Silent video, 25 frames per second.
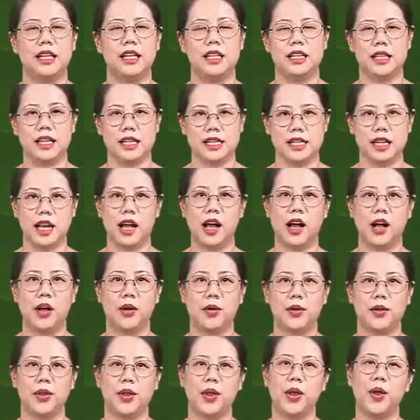大家好，
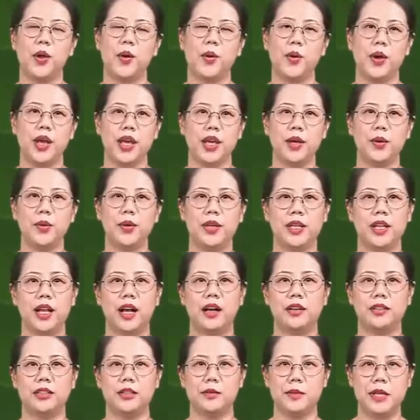欢迎回
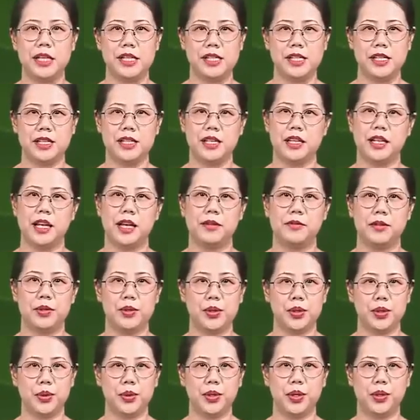到日本近现代文
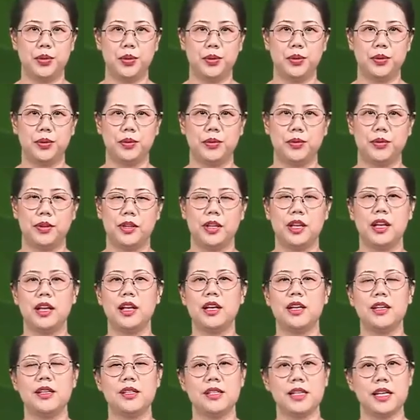学阅读。
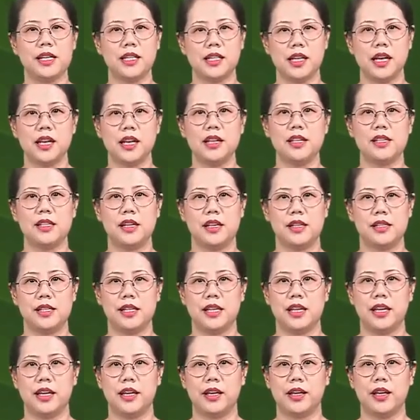在上一小
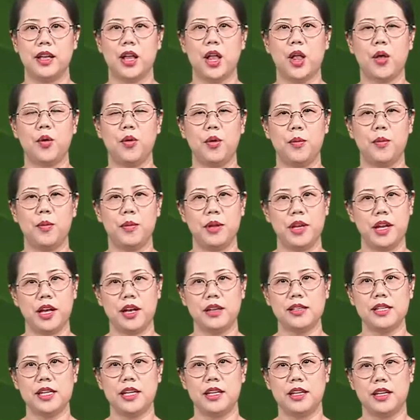节，我们了
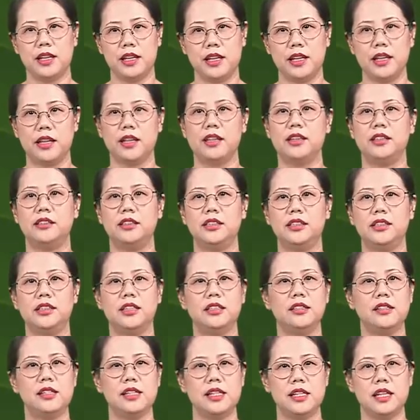解了另一个支撑
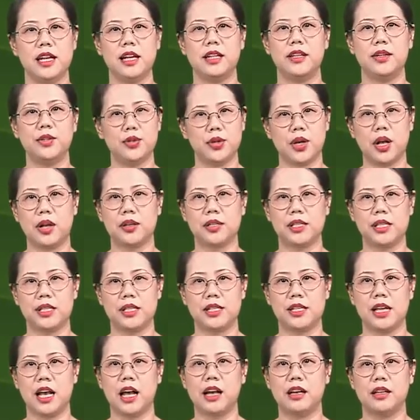近代的重要思
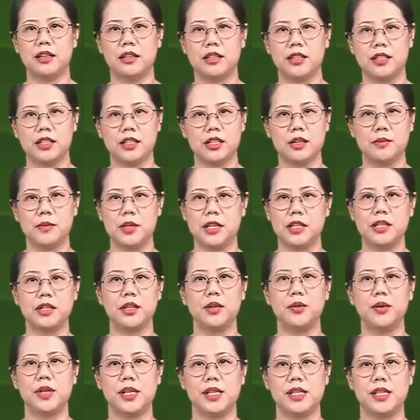想——市民社
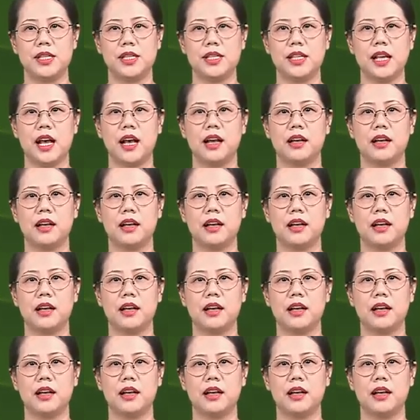会思想。